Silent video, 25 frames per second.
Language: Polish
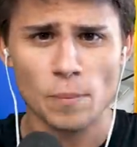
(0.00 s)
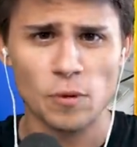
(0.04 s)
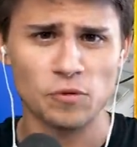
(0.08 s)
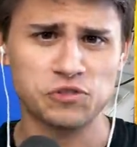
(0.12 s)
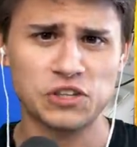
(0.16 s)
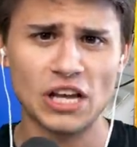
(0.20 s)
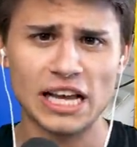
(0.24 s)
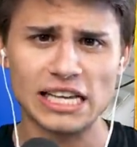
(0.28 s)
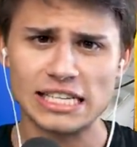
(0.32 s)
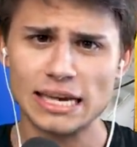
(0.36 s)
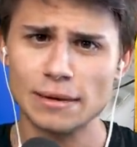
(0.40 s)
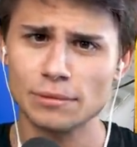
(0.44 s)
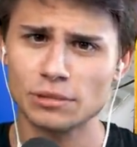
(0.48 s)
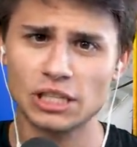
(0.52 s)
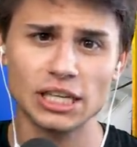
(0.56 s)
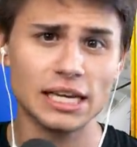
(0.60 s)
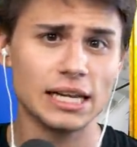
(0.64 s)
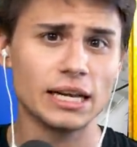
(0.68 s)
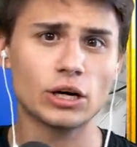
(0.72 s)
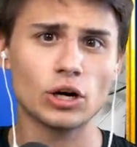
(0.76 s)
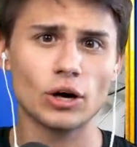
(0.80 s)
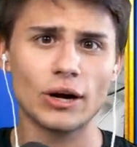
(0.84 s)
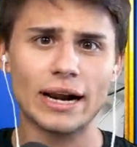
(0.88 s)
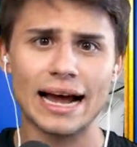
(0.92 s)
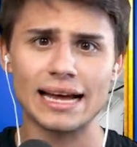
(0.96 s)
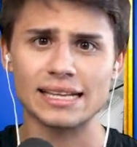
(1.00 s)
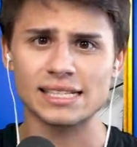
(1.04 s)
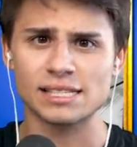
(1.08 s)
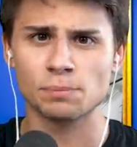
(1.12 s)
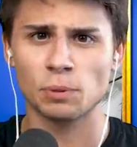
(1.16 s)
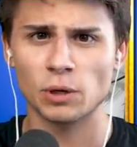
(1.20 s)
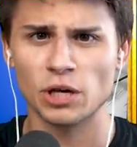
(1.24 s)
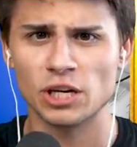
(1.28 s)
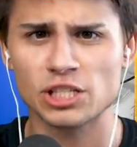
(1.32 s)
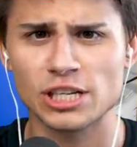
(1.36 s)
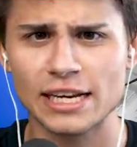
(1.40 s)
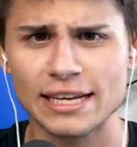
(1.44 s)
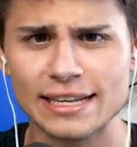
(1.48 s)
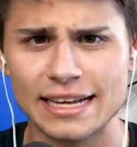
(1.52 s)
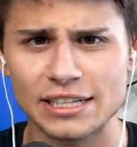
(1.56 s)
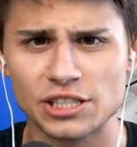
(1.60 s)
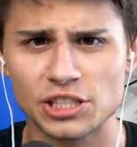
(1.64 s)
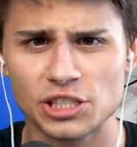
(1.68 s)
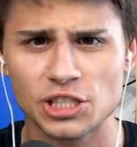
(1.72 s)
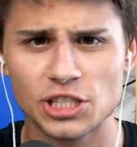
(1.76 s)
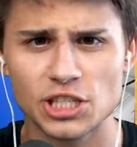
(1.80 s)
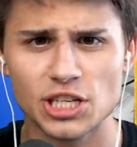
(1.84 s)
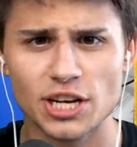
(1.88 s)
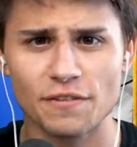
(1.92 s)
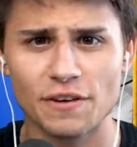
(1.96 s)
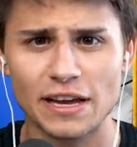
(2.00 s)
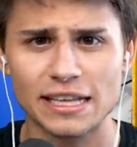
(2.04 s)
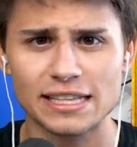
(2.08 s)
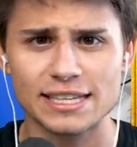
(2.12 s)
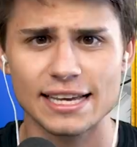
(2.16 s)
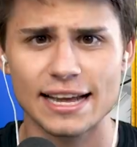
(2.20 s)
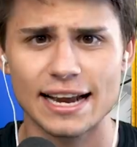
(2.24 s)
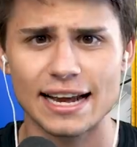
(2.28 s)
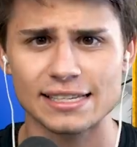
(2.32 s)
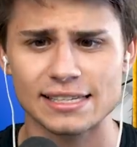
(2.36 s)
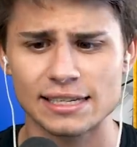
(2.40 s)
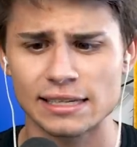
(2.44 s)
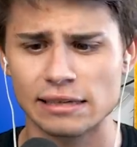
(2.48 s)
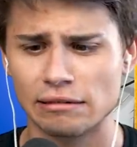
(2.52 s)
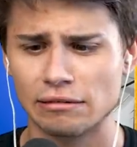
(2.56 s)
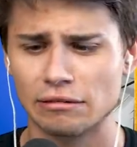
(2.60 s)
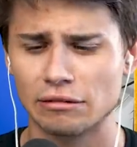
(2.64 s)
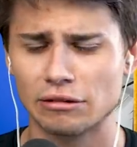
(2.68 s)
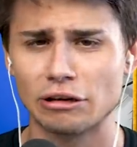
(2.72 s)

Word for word: Powtarzam, tylko raz, bo jeżeli naciśniecie więcej razy,